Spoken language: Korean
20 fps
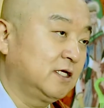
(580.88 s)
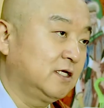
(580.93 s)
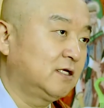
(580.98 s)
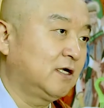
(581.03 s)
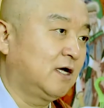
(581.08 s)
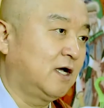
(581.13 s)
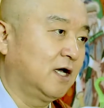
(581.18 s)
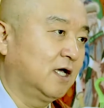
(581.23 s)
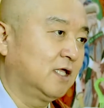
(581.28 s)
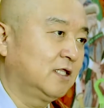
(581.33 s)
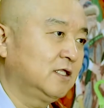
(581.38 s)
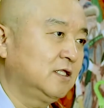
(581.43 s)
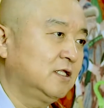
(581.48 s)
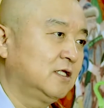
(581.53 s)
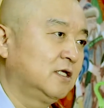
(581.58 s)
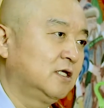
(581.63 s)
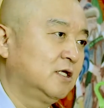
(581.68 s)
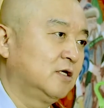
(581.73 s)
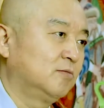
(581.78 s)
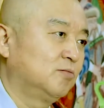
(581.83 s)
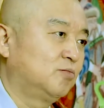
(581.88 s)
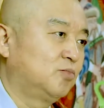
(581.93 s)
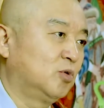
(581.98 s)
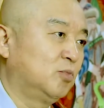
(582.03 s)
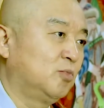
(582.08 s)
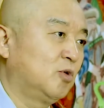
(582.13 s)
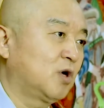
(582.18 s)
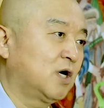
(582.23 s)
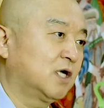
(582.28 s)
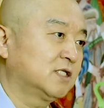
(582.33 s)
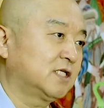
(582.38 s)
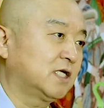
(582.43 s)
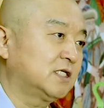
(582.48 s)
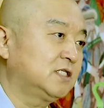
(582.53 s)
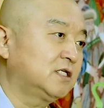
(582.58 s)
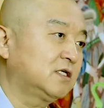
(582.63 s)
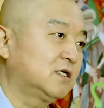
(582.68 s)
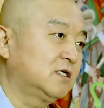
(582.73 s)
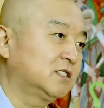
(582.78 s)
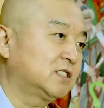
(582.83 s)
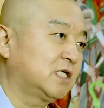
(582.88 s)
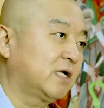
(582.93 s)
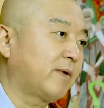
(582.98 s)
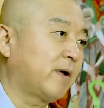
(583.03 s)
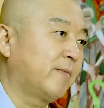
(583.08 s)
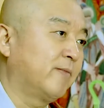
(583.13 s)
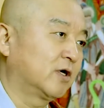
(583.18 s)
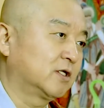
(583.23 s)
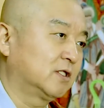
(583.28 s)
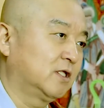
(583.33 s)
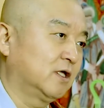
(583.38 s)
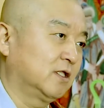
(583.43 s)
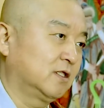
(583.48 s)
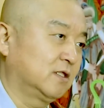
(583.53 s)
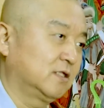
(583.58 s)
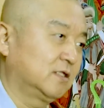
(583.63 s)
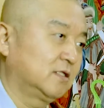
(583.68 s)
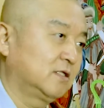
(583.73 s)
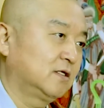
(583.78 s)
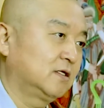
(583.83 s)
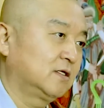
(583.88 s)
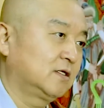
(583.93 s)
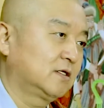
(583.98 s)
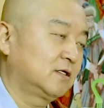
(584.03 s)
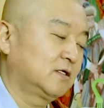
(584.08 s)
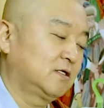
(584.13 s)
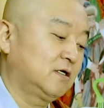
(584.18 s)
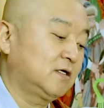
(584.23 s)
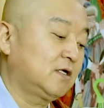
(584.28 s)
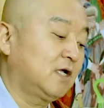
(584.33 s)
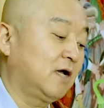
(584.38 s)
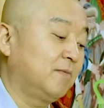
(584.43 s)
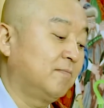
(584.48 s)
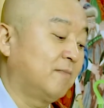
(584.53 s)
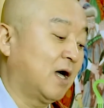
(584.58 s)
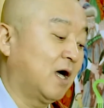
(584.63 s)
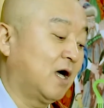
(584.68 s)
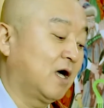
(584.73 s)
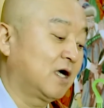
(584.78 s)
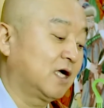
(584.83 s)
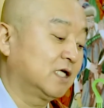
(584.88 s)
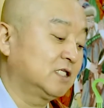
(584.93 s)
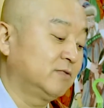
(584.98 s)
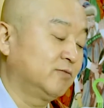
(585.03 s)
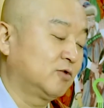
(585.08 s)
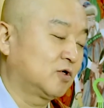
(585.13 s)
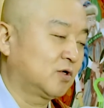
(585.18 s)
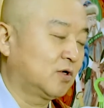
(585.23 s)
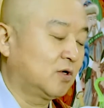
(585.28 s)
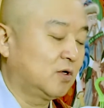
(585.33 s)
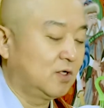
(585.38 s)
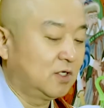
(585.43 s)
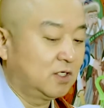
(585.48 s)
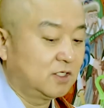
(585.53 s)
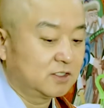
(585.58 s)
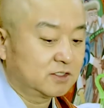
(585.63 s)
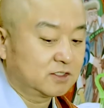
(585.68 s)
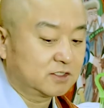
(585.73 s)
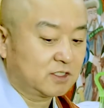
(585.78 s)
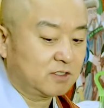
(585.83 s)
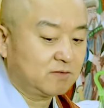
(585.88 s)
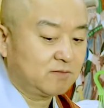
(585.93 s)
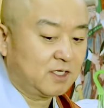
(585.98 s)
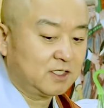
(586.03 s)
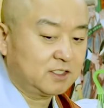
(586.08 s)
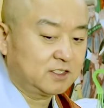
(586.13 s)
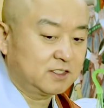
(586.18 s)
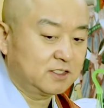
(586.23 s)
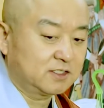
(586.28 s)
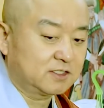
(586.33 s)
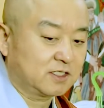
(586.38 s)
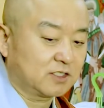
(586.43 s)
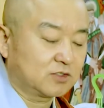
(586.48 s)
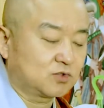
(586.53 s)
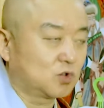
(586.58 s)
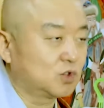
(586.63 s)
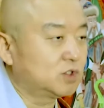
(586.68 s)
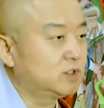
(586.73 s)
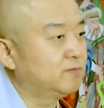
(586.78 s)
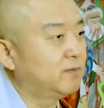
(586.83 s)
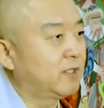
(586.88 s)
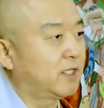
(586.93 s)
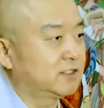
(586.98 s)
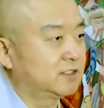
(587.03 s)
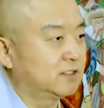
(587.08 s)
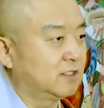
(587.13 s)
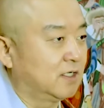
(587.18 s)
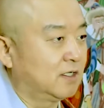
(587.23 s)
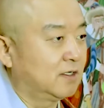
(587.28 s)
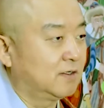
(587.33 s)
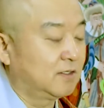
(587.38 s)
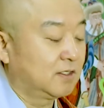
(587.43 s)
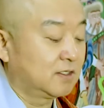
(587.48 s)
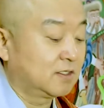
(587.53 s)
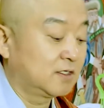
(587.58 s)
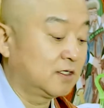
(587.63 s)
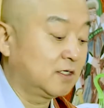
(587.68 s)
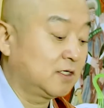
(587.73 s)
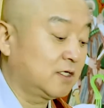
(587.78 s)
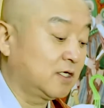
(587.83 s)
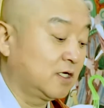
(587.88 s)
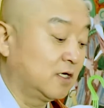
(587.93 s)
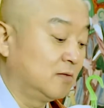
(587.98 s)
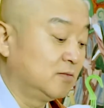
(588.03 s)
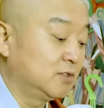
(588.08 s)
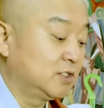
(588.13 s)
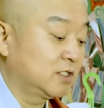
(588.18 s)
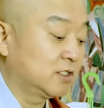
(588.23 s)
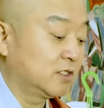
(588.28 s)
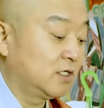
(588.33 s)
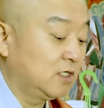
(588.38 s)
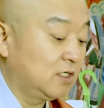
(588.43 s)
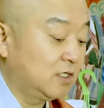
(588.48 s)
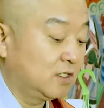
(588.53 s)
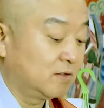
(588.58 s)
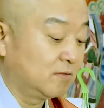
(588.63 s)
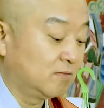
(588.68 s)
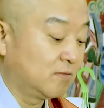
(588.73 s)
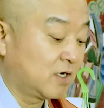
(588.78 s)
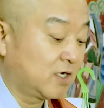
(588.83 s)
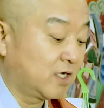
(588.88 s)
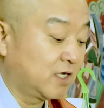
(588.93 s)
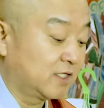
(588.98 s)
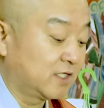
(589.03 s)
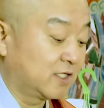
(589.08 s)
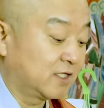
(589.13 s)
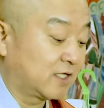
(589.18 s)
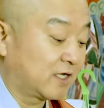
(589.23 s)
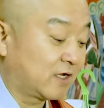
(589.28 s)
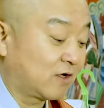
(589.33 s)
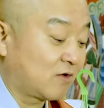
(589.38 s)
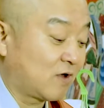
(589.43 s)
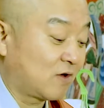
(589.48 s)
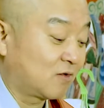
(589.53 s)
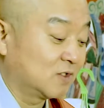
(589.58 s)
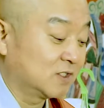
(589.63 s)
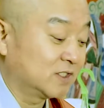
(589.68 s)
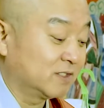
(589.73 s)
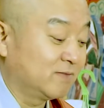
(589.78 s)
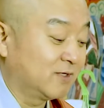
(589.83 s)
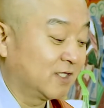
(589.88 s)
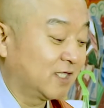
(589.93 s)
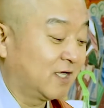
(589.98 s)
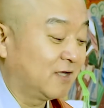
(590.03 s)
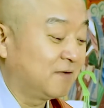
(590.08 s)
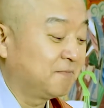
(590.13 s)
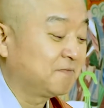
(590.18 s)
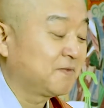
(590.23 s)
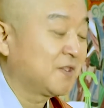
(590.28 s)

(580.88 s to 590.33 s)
이러한 부모가 자식을 잡아먹는 그러한 마음가짐으로 정말 진짜 조심해서 그렇게 음식을 먹어야 된다라고 하고 있습니다.